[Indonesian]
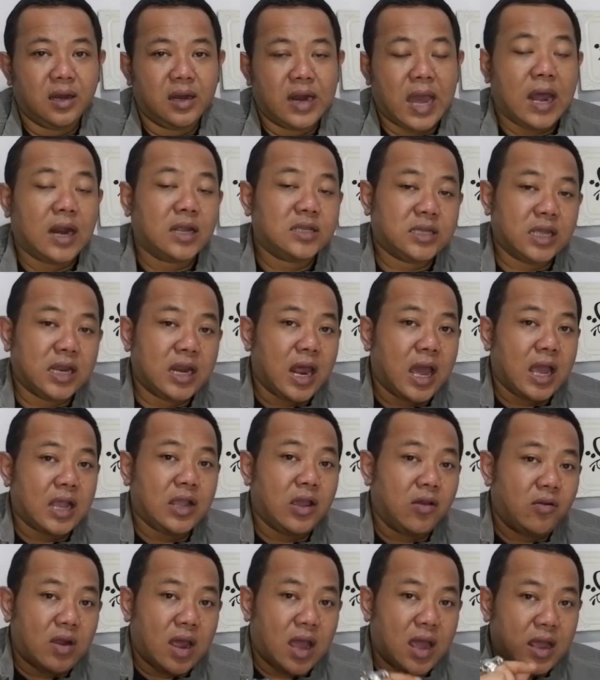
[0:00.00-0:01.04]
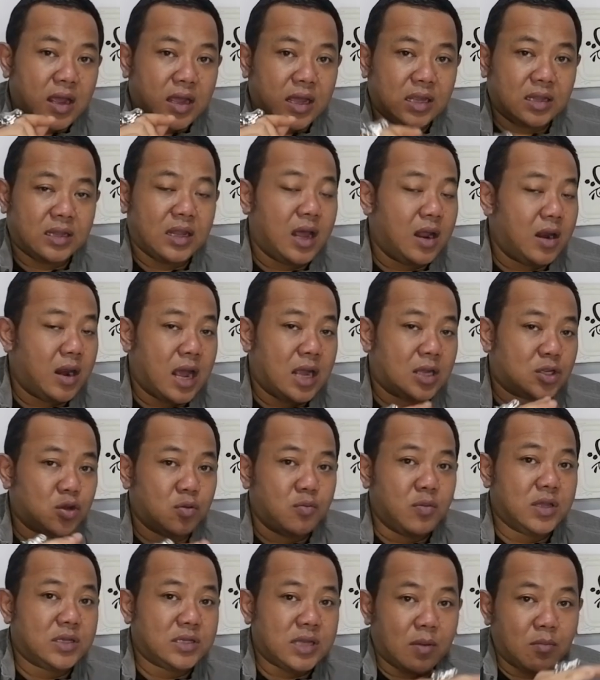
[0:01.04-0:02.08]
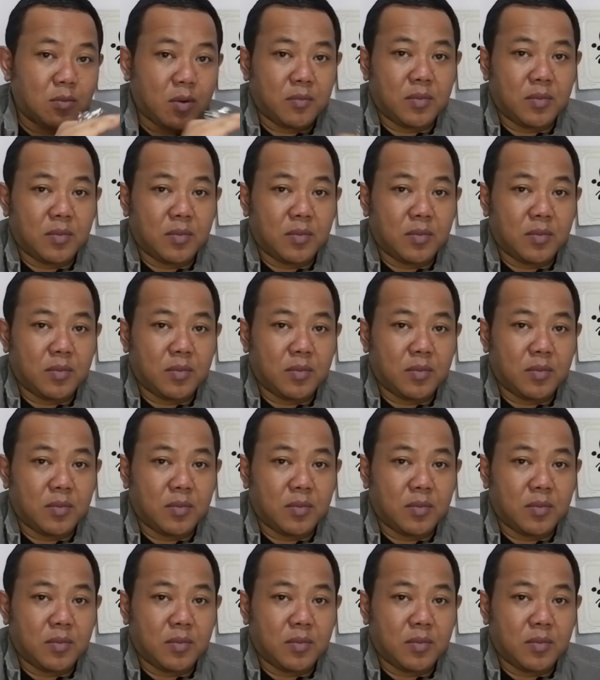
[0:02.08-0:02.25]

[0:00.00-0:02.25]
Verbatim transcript: Dari sini aja udah kita langsung bisa